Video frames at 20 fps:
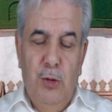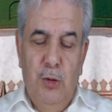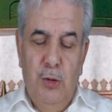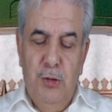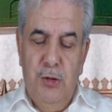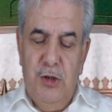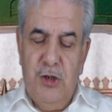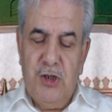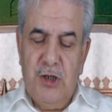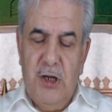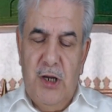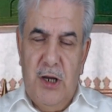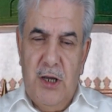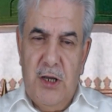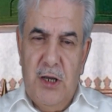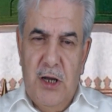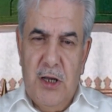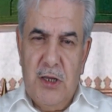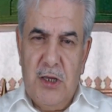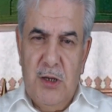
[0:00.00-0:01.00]
Onun için
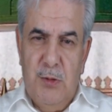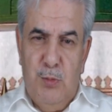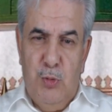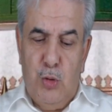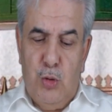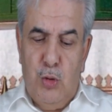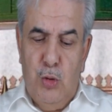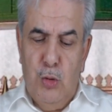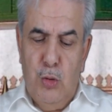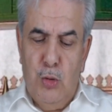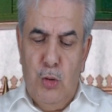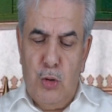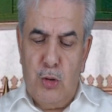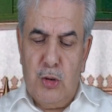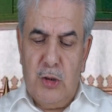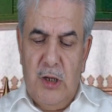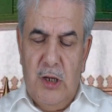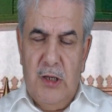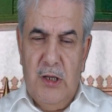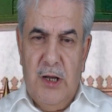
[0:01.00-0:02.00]
hayatı bütün
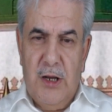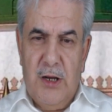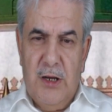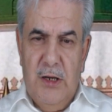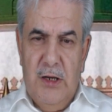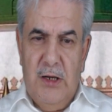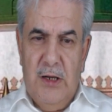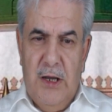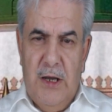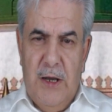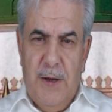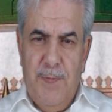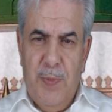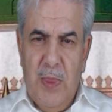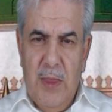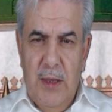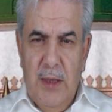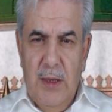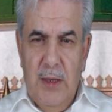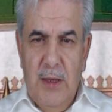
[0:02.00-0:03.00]
noktalarıyla
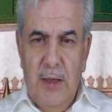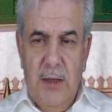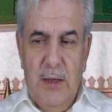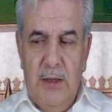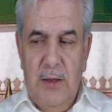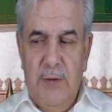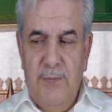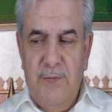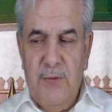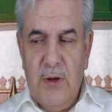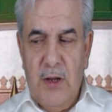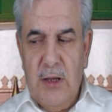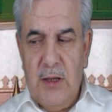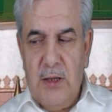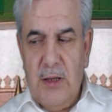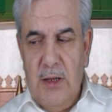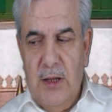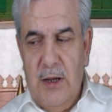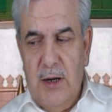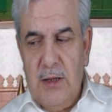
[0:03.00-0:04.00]

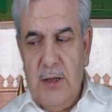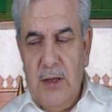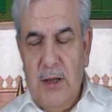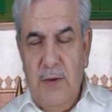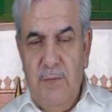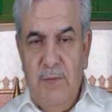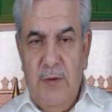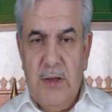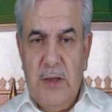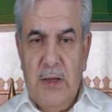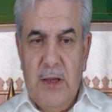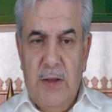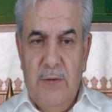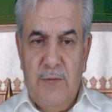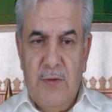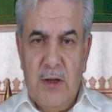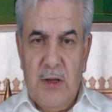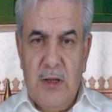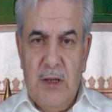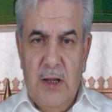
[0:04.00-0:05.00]
ifratlardan ve
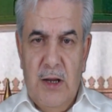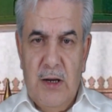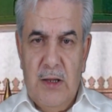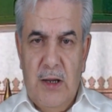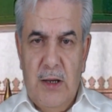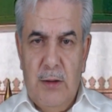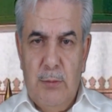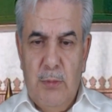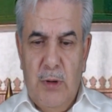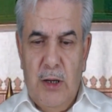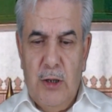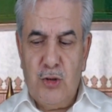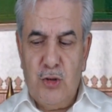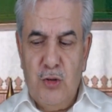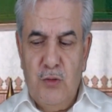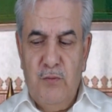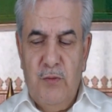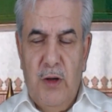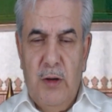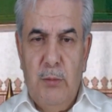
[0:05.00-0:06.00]
tefritlerden
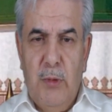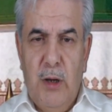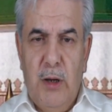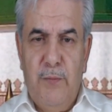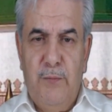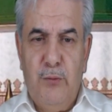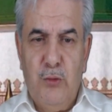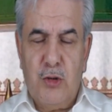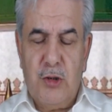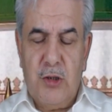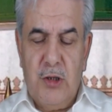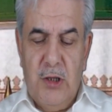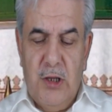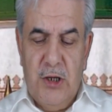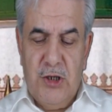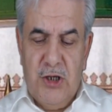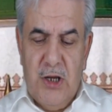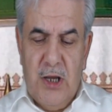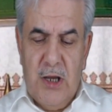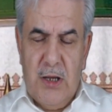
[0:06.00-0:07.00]
masum ve mahfuz
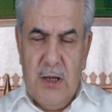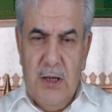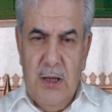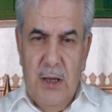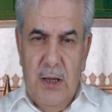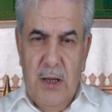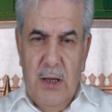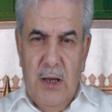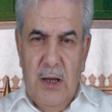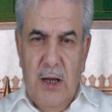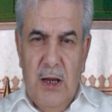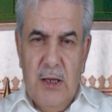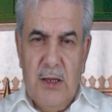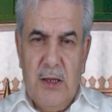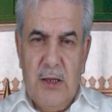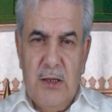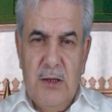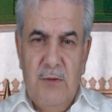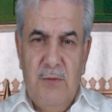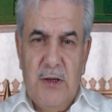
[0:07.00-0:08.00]
kılacak
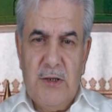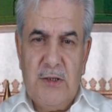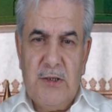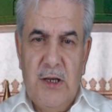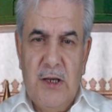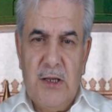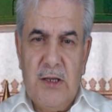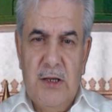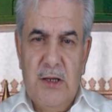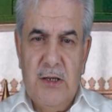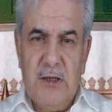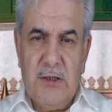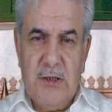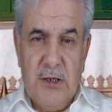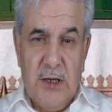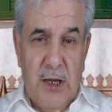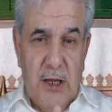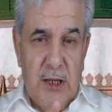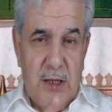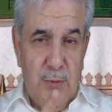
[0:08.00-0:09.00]
hattı vasatı,
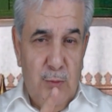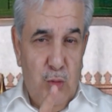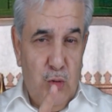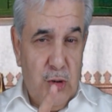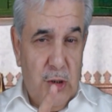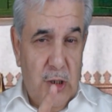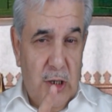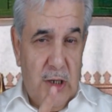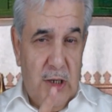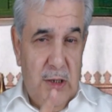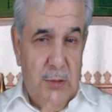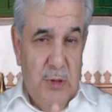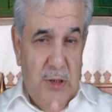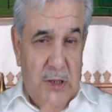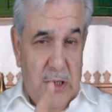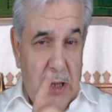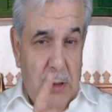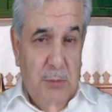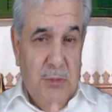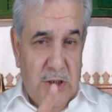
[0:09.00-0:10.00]
sırat-ı
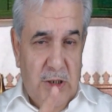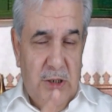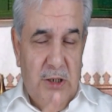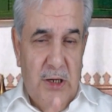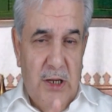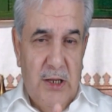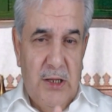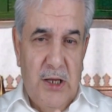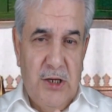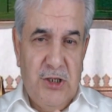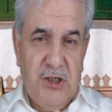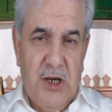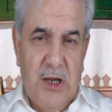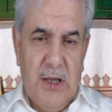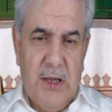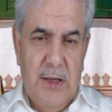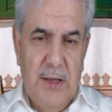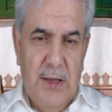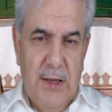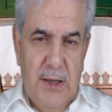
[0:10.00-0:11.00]
müstakimi temsil
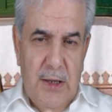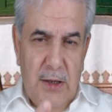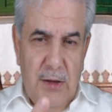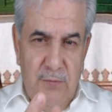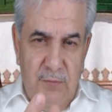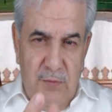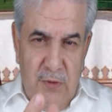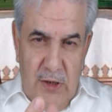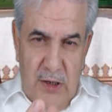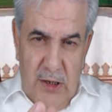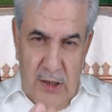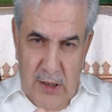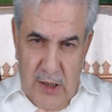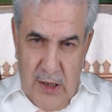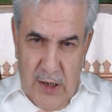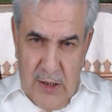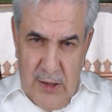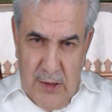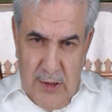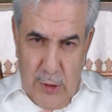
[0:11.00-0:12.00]
edecek
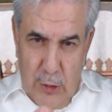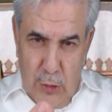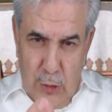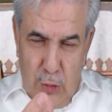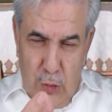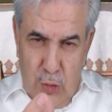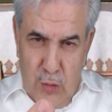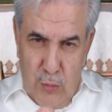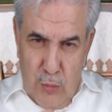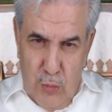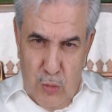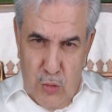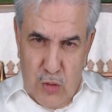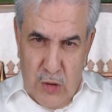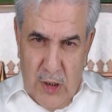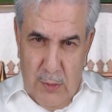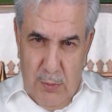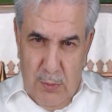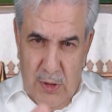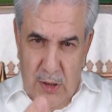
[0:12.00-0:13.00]
fiilleriyle
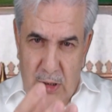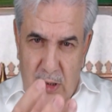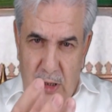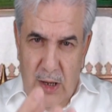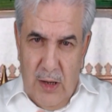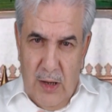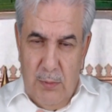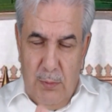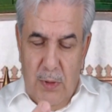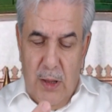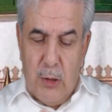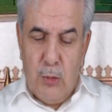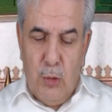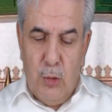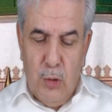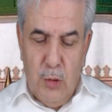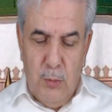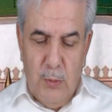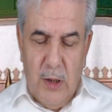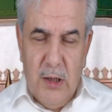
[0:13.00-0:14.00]
önümüzde bir rehber
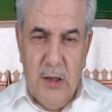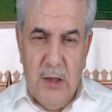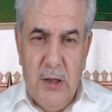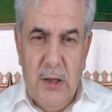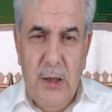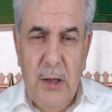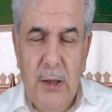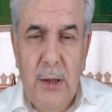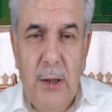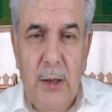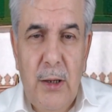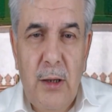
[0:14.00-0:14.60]
olmalı.